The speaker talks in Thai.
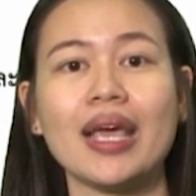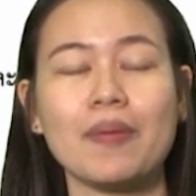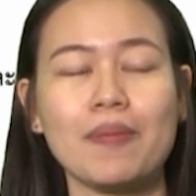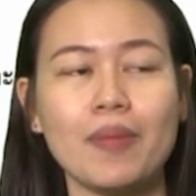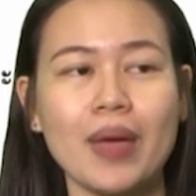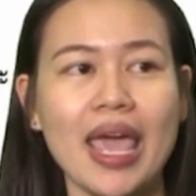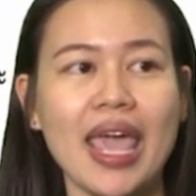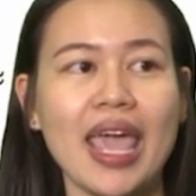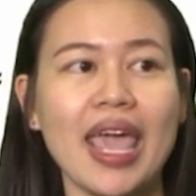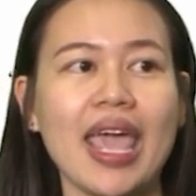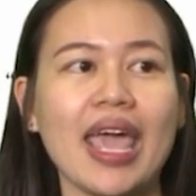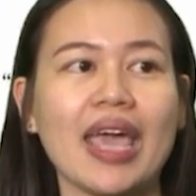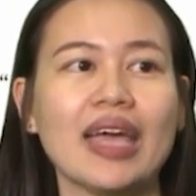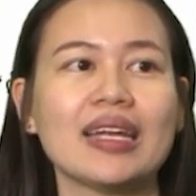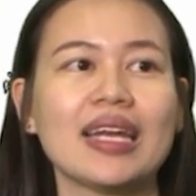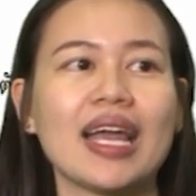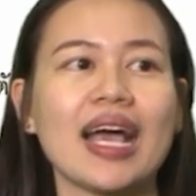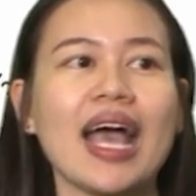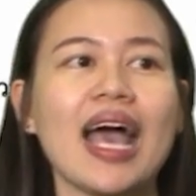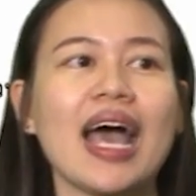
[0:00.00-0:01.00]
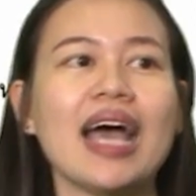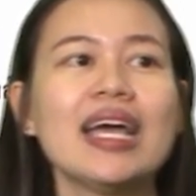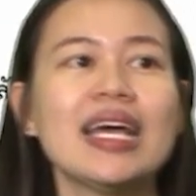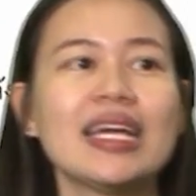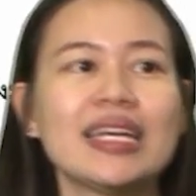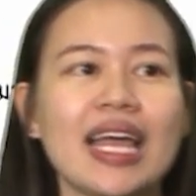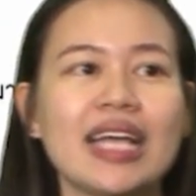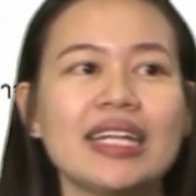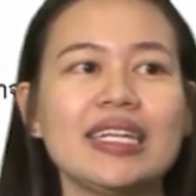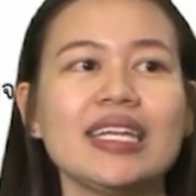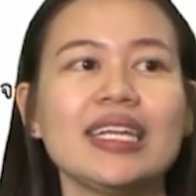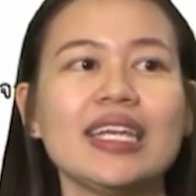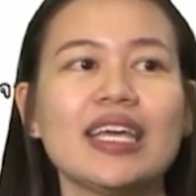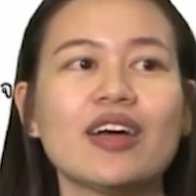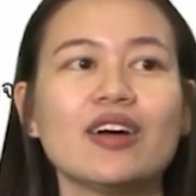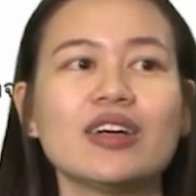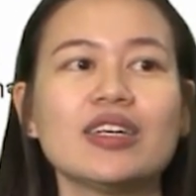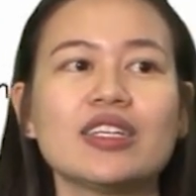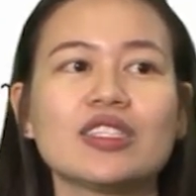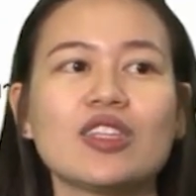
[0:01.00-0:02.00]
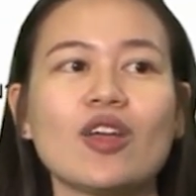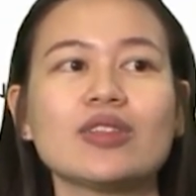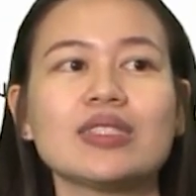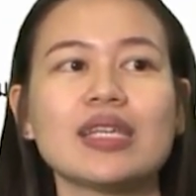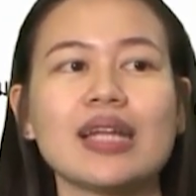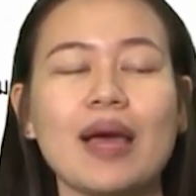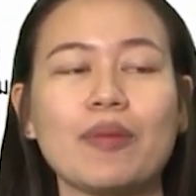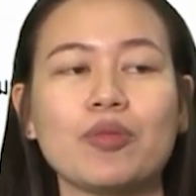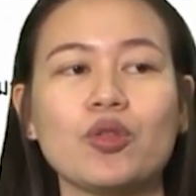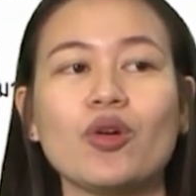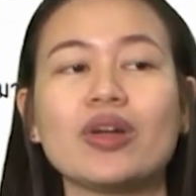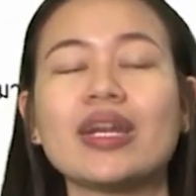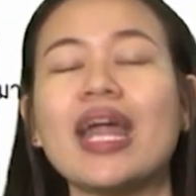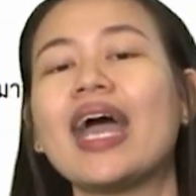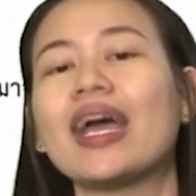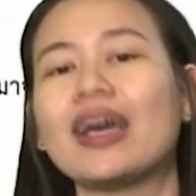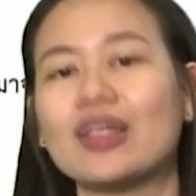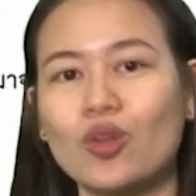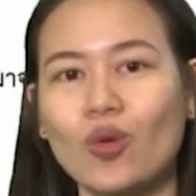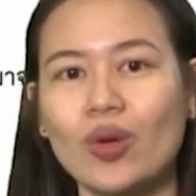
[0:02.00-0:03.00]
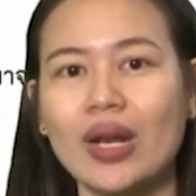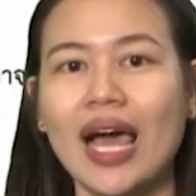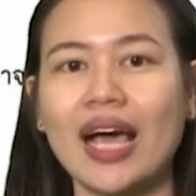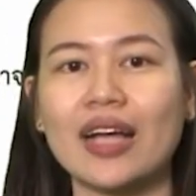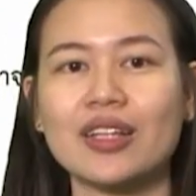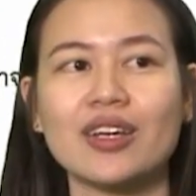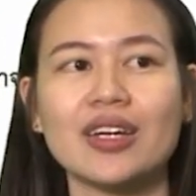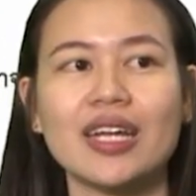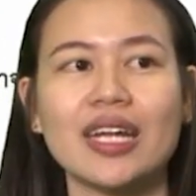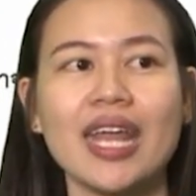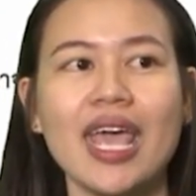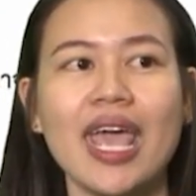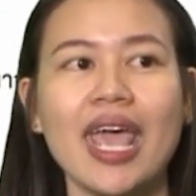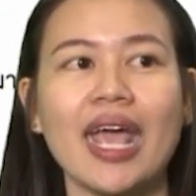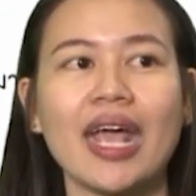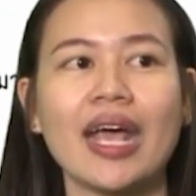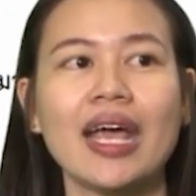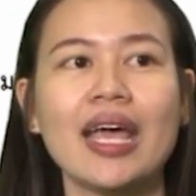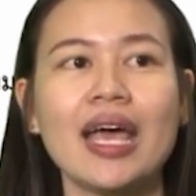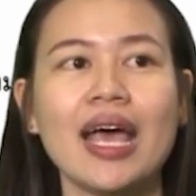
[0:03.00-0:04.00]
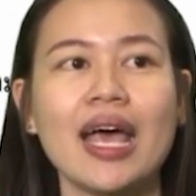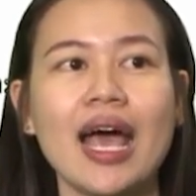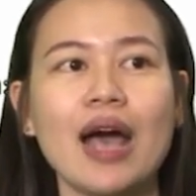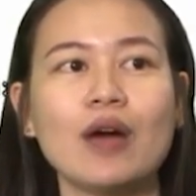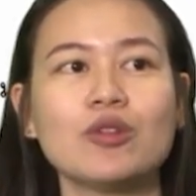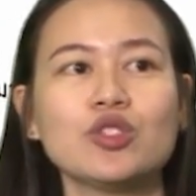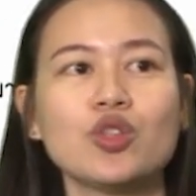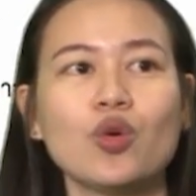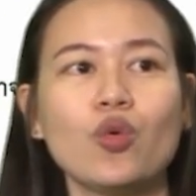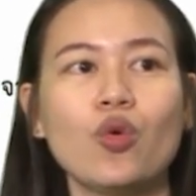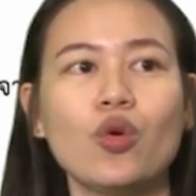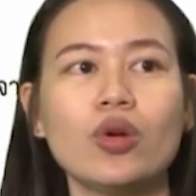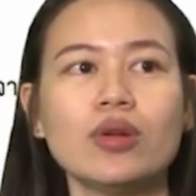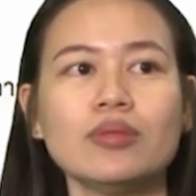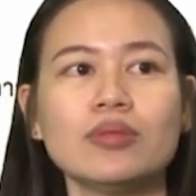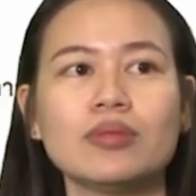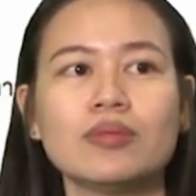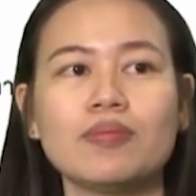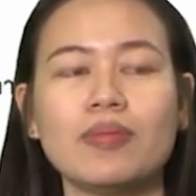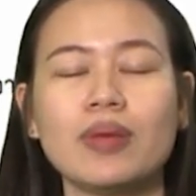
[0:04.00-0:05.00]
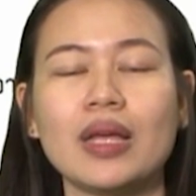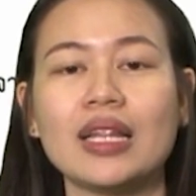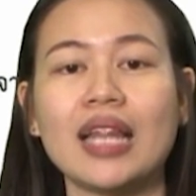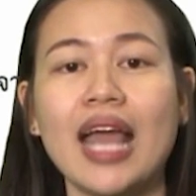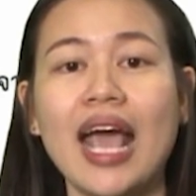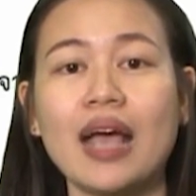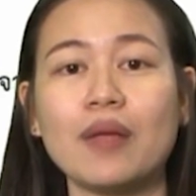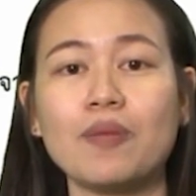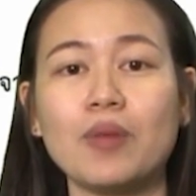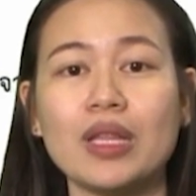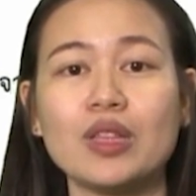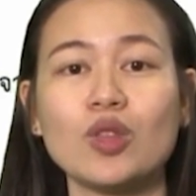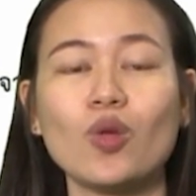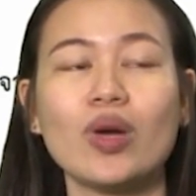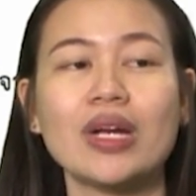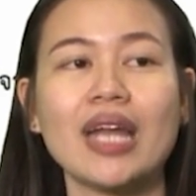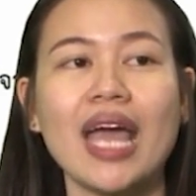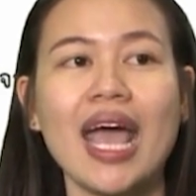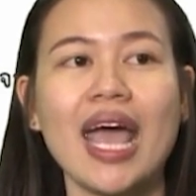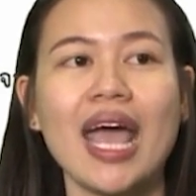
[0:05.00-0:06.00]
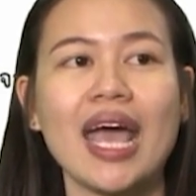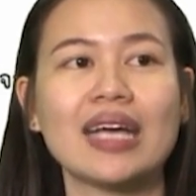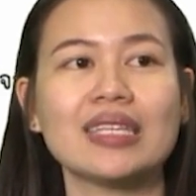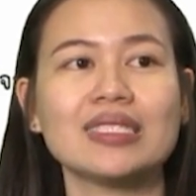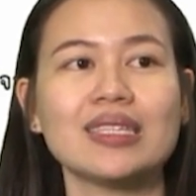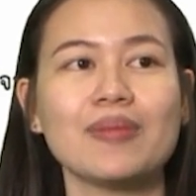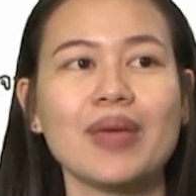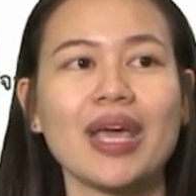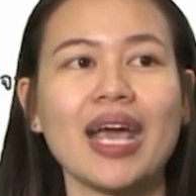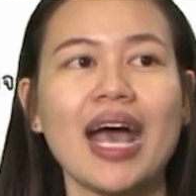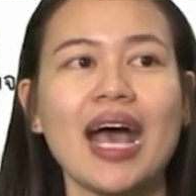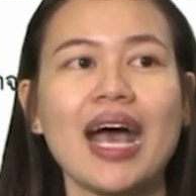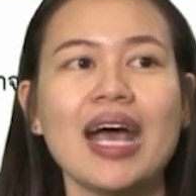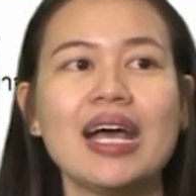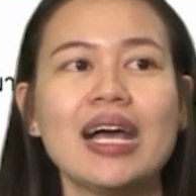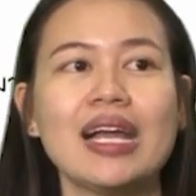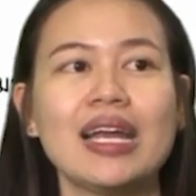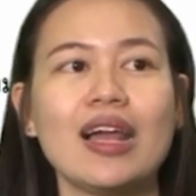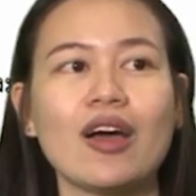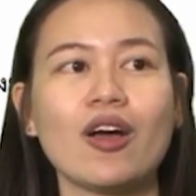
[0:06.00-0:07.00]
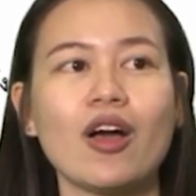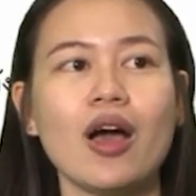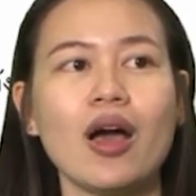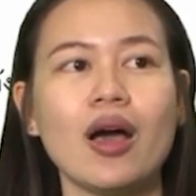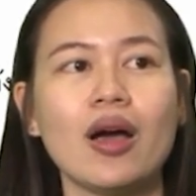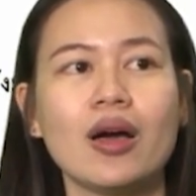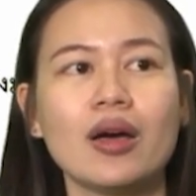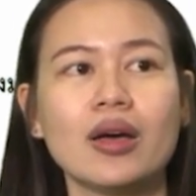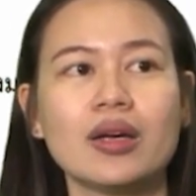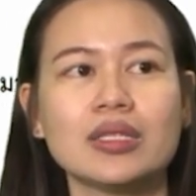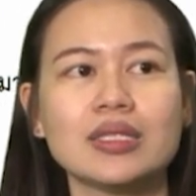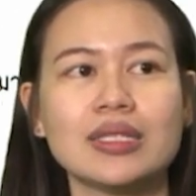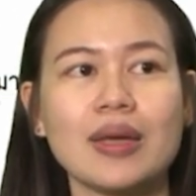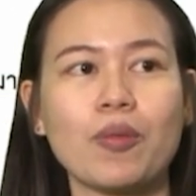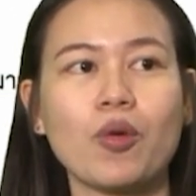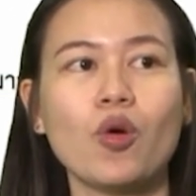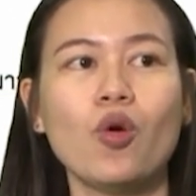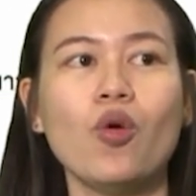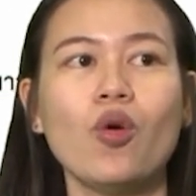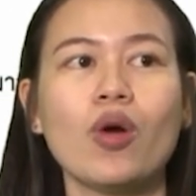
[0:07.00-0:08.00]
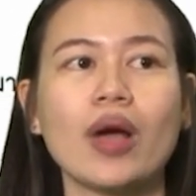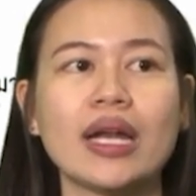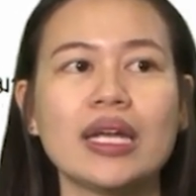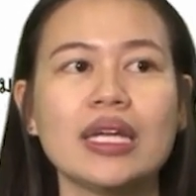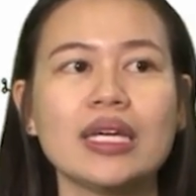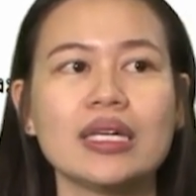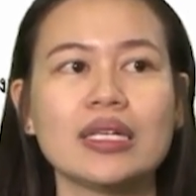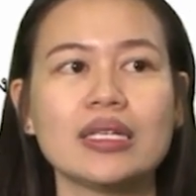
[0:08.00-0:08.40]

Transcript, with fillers: กับ A นะคะ ในที่นี้ก็คือต้องสลับตัวหน้ากับตัวหลังเท่านั้นเอง เอา 0 เป็นหน้าเป็นตัวหน้าใช่ไหมคะ แล้วก็จับคู่กัน